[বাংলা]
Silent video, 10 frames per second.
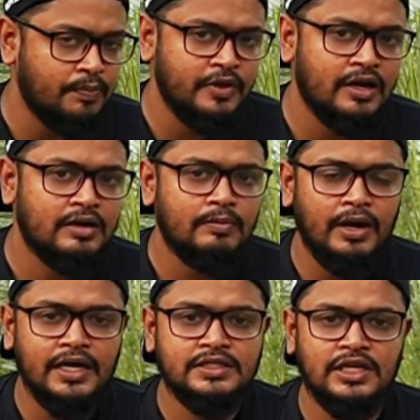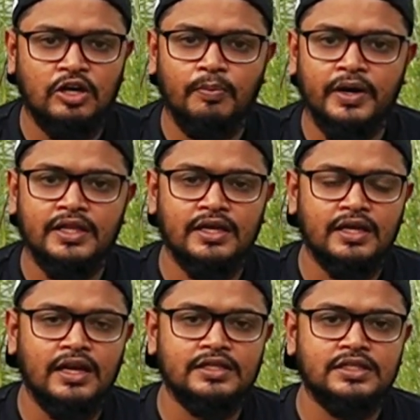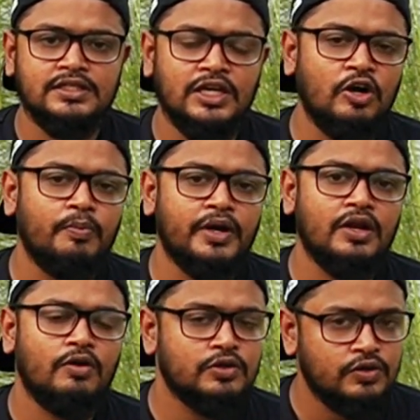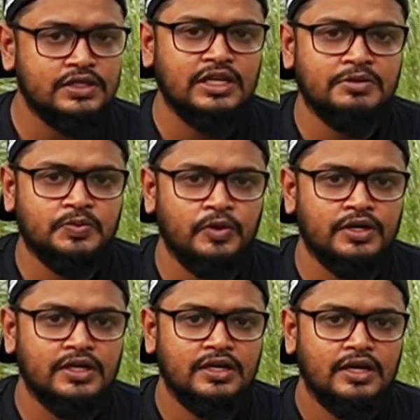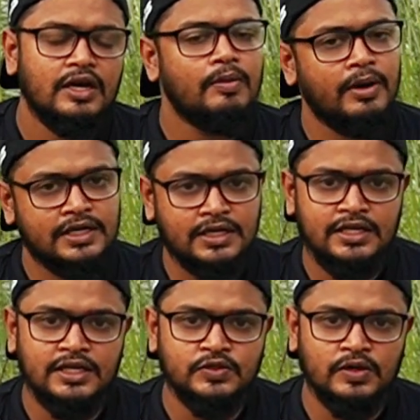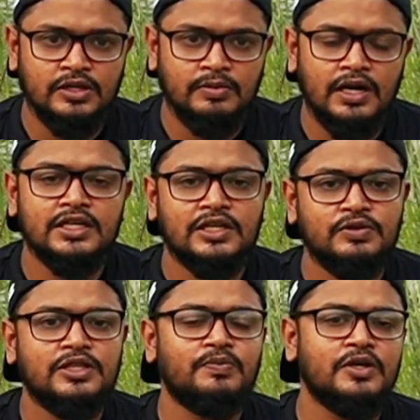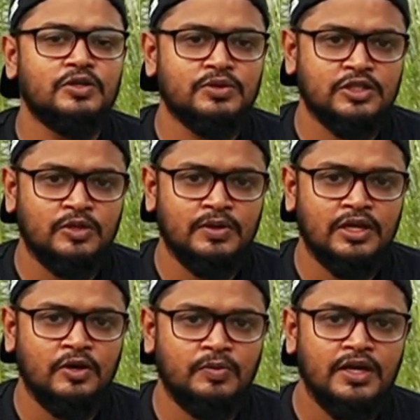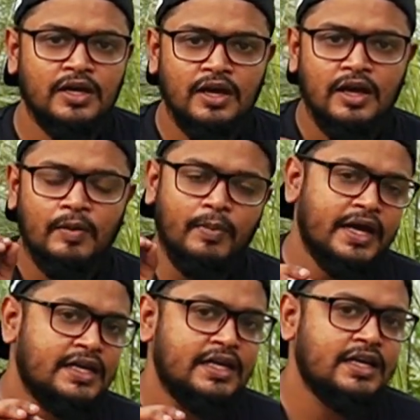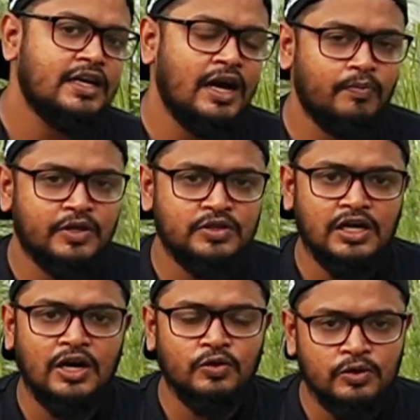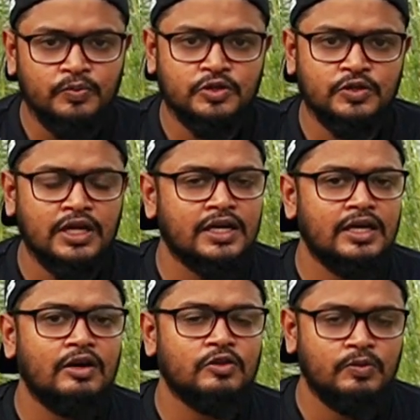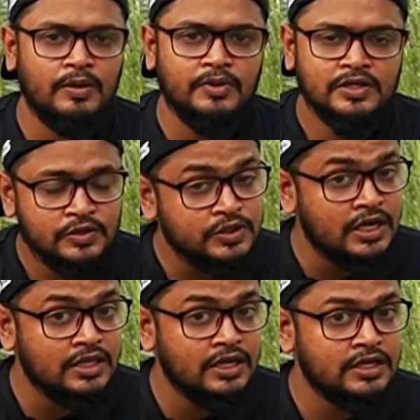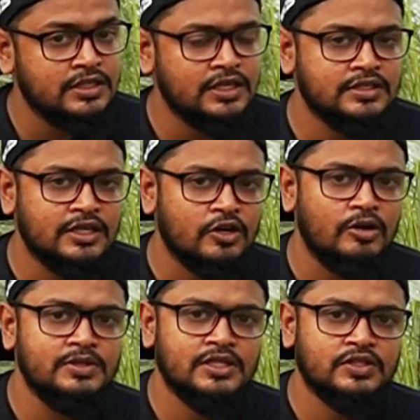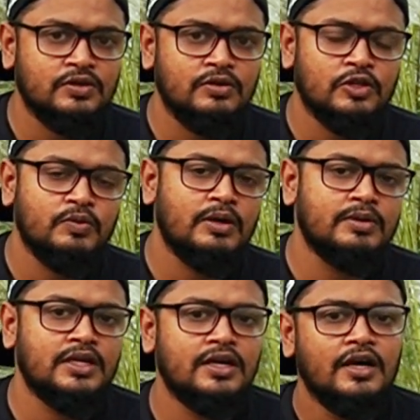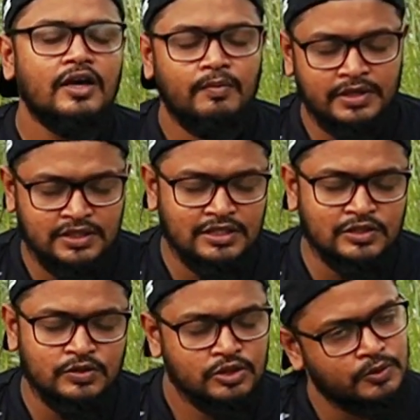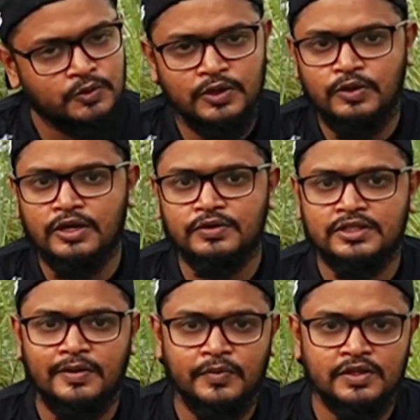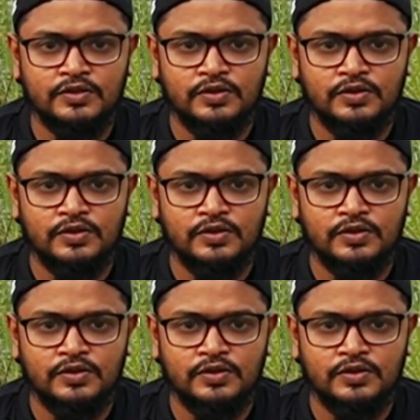আপনার বাইক যে কোম্পানি থেকে কিনেছেন সেই কোম্পানির অথরাইজ সার্ভিস পয়েন্টে বাইকটাকে নিয়ে চলে যাবেন আশা করছি আপনার সমস্যার সমাধান হবে বাইক নিয়ে আপনার যদি আরও কোনো প্রশ্ন থাকে অথবা আপনার কিছু জানা থাকে সেক্ষেত্রে এটার কমেন্ট সেকশন অথবা আমাদের মেসেজ সেকশন সবসময় খোলা রয়েছে আপনাদের